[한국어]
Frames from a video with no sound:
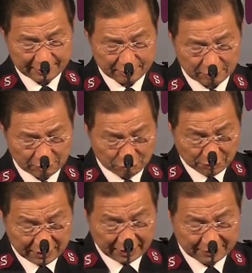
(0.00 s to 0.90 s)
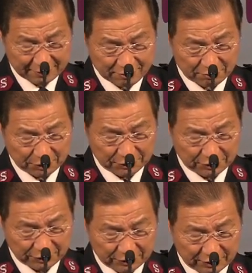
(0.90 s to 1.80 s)
서원하였으면
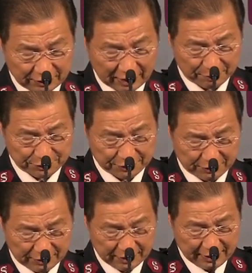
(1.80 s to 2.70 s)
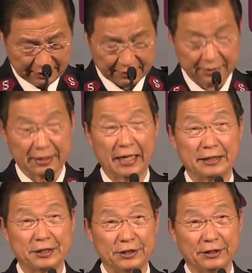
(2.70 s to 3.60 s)
너는 그 값을
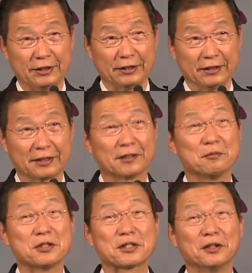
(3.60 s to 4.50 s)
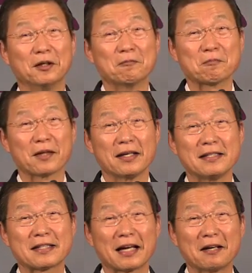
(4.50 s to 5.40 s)
정할지니 그러면서
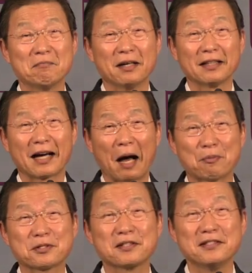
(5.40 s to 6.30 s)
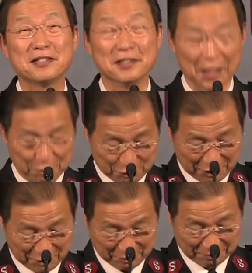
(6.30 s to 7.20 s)
이 사람마다 값을 정해
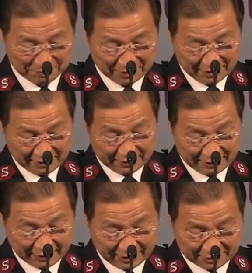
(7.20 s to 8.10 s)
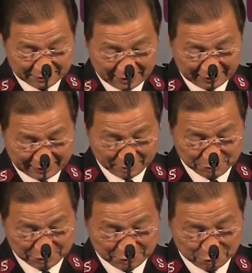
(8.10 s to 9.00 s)
주세요. 네가 정한
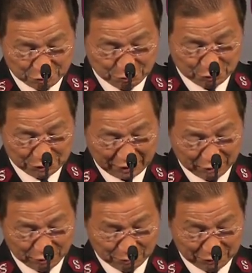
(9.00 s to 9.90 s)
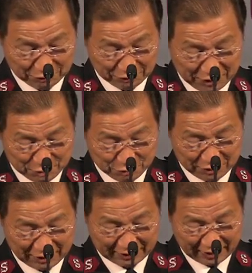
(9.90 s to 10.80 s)
값은 스무 살로부터
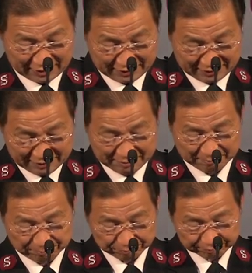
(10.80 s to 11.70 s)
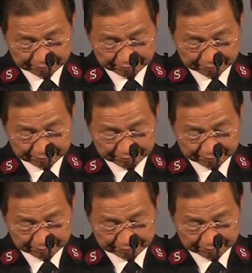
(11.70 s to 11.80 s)
예수산까지는